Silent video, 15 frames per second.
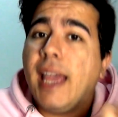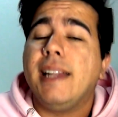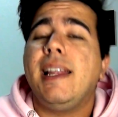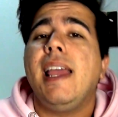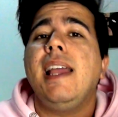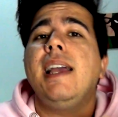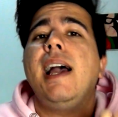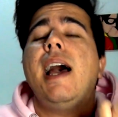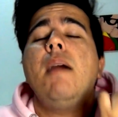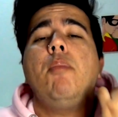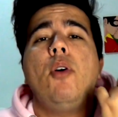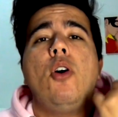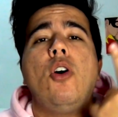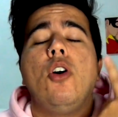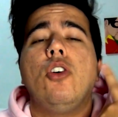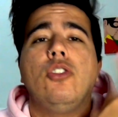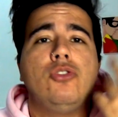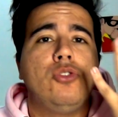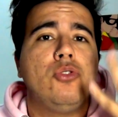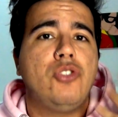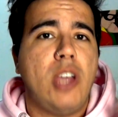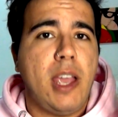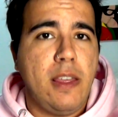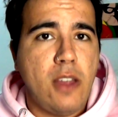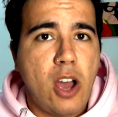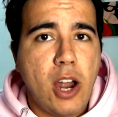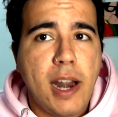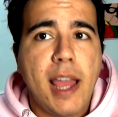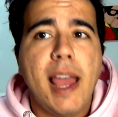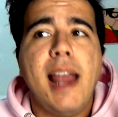Que tenga, pues, sus
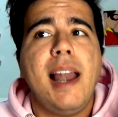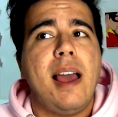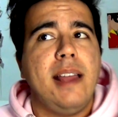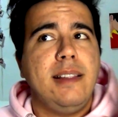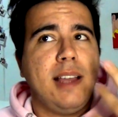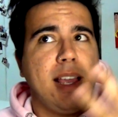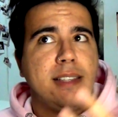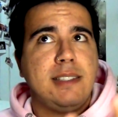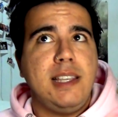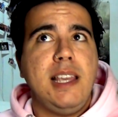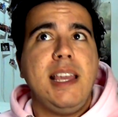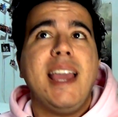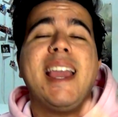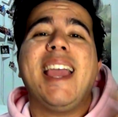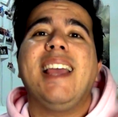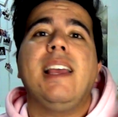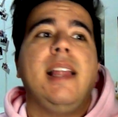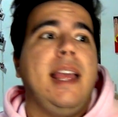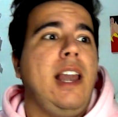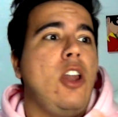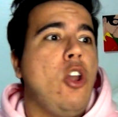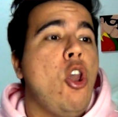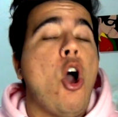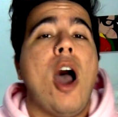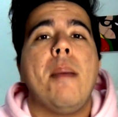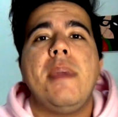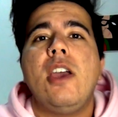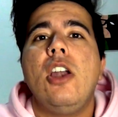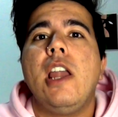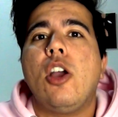seguidores, la gente que sigue, que, los
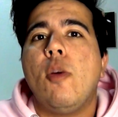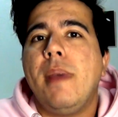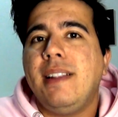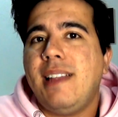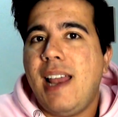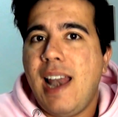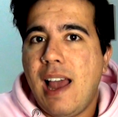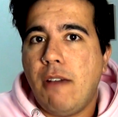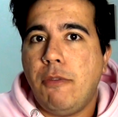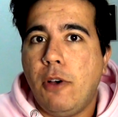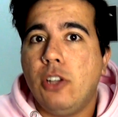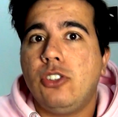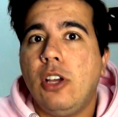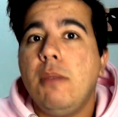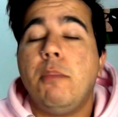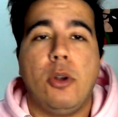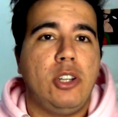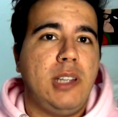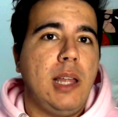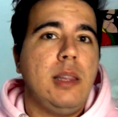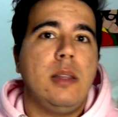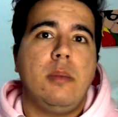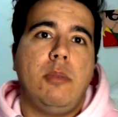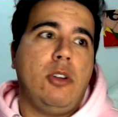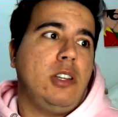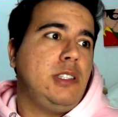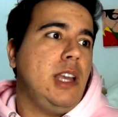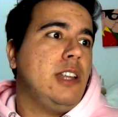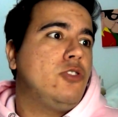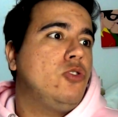amigos le comenten las fotos, importante, porque
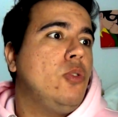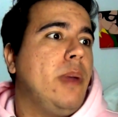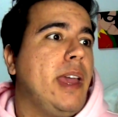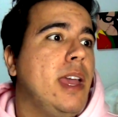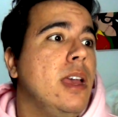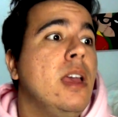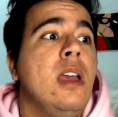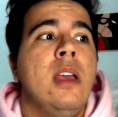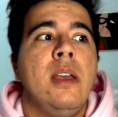si él sube,